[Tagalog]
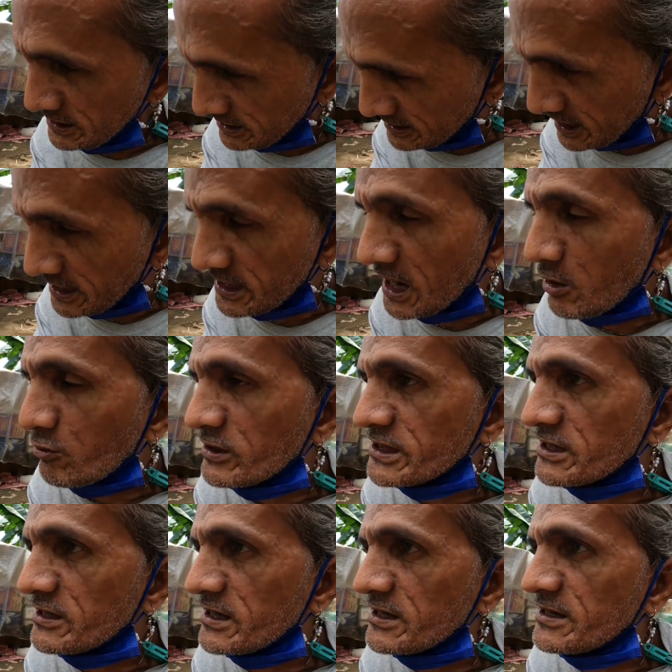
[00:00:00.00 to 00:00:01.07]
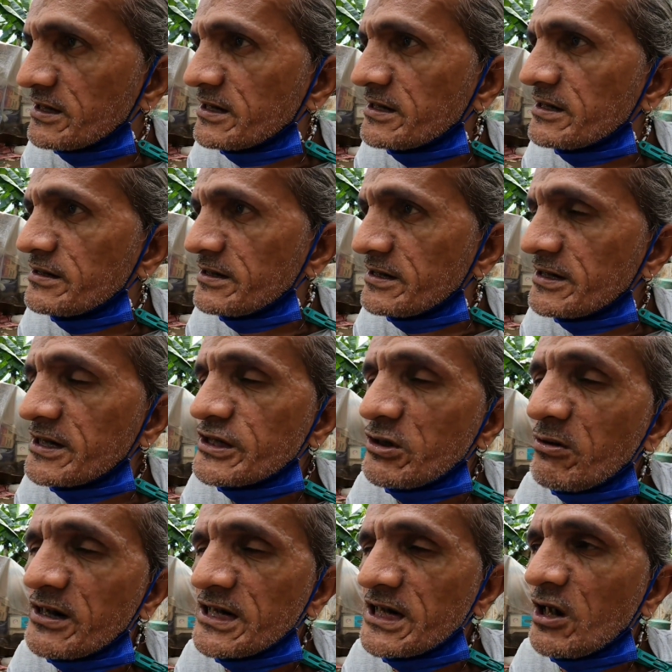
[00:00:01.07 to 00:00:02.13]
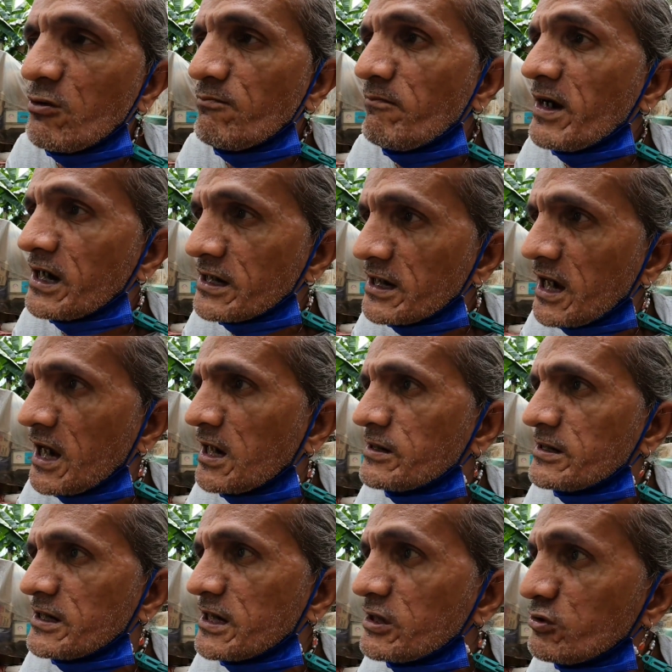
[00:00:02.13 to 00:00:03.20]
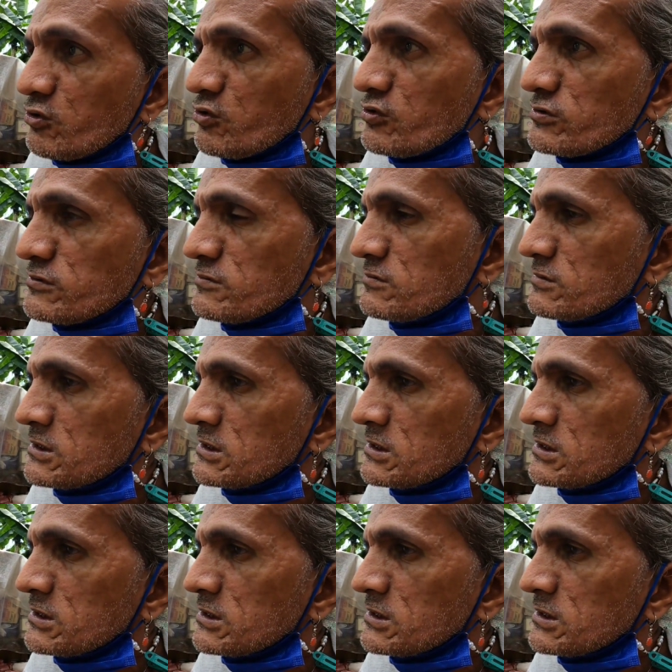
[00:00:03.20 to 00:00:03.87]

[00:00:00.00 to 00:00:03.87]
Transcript: hinaya ko na sila na, natawag nila akong bakla na ganun